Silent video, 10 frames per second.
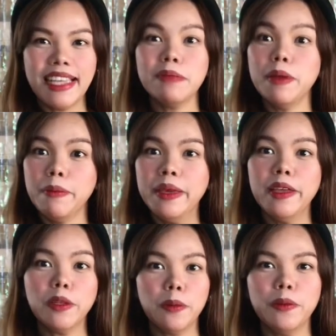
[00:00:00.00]
bibigyan
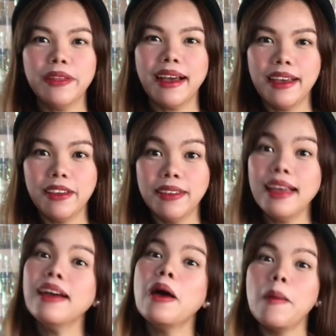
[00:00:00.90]
ko muna kayo ng
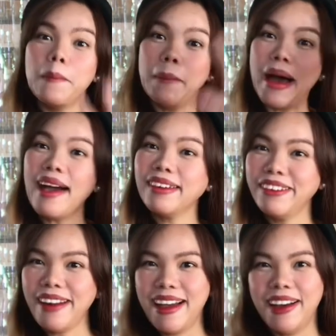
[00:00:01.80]

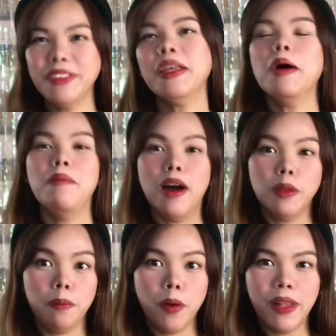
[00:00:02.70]
background about
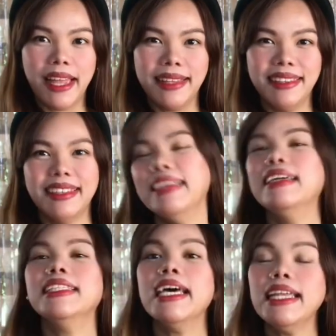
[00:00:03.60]
Poland.
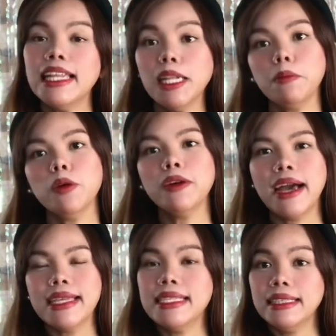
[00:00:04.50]
Dahil alam ko
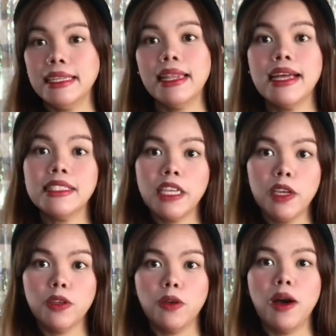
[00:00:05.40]
guys, hindi lahat sa
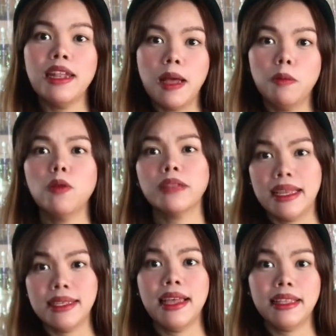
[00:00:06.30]
inyo alam kung
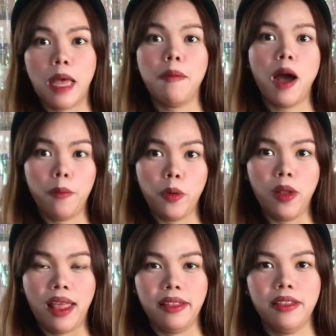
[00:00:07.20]
nasaan nga ba ang
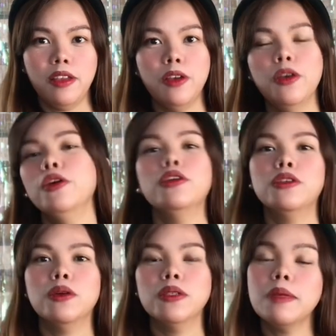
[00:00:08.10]
Poland.
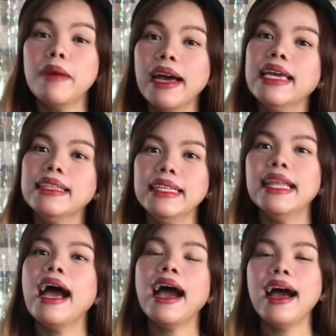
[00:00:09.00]
So, sa mga hindi
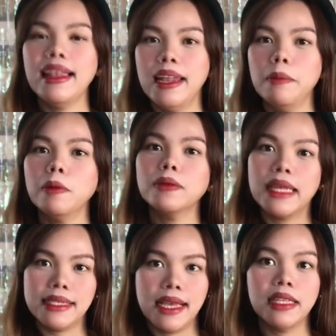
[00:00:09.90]
nakakaalam kung
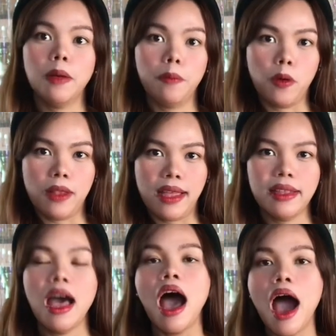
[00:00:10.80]
nasaan ang Poland,
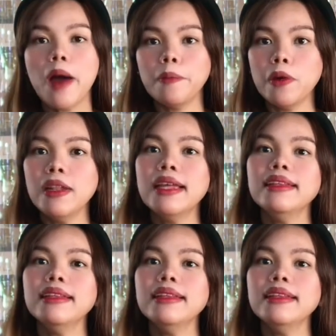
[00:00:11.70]
ang Poland